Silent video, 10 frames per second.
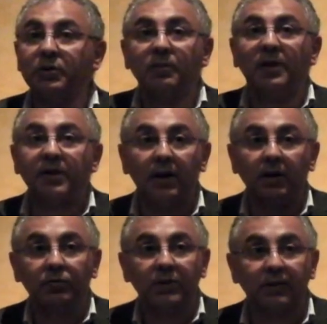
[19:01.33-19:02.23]
manière
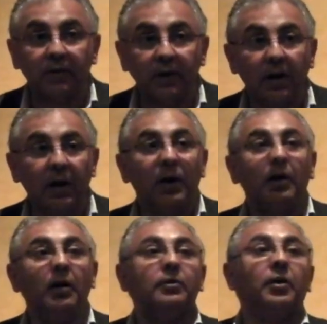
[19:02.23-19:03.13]
tout à fait
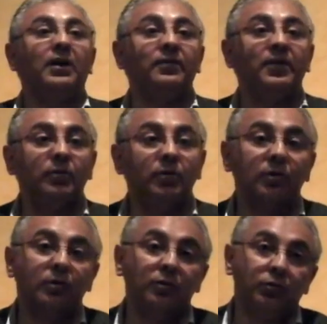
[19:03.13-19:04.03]
euh, dans la vie de,
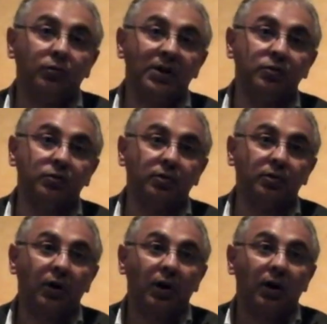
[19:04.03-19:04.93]
de tous les jours,
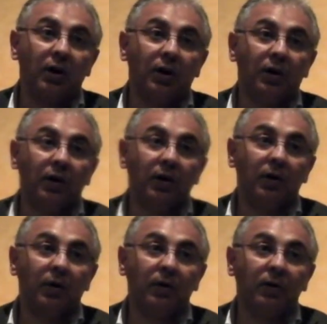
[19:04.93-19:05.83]

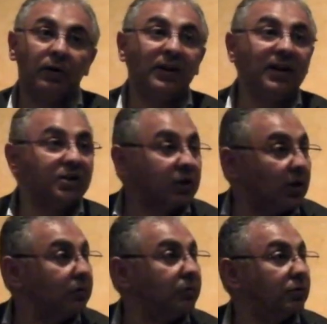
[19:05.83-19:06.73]
euh, les
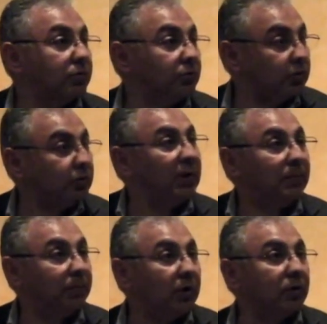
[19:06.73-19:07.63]
gens de Dieu de
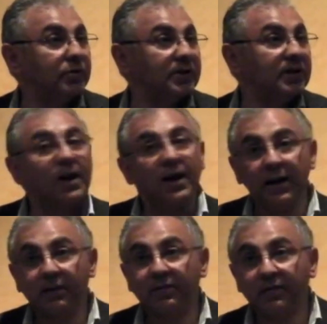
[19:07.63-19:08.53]
l'époque aussi
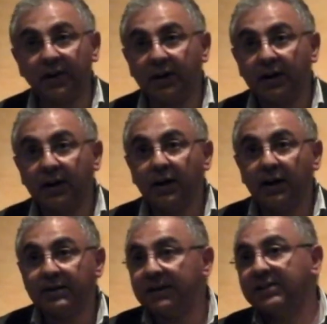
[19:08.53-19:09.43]
la vivaient.
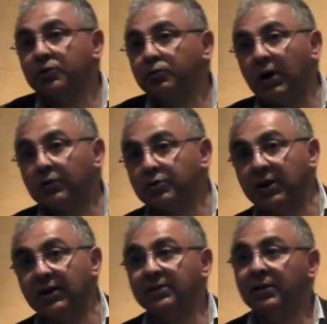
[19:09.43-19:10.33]
Cette histoire de
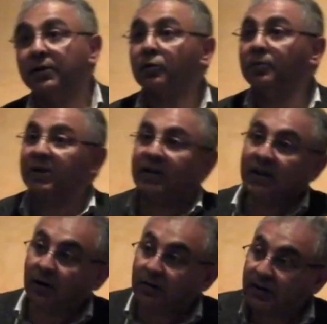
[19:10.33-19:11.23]
Jalaluddin Rumi qui
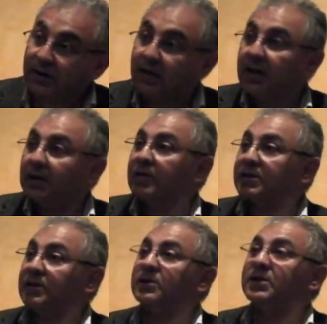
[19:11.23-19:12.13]
est rentré dans,
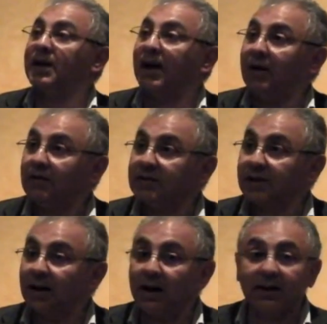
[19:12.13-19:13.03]
dans un
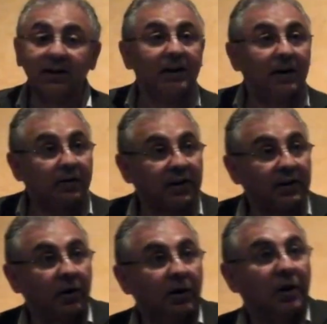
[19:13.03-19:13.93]
caravansérail et qui est rentré
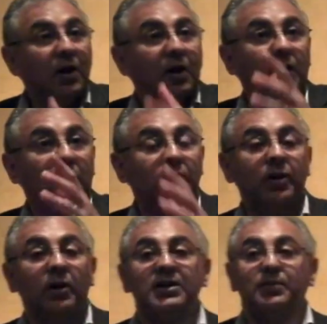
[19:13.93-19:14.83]
dans, euh,
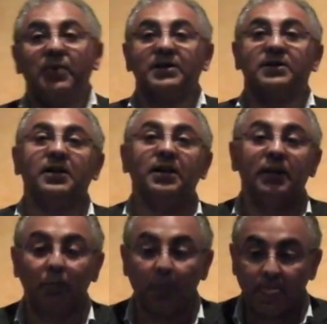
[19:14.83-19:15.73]
dans l'espace
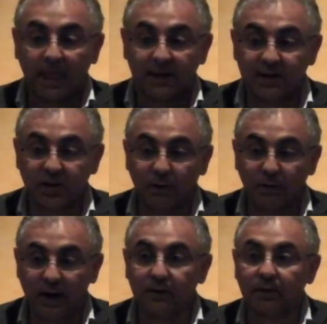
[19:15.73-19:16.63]
des, des,
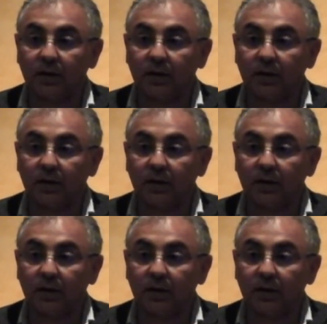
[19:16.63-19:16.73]
orfèvres,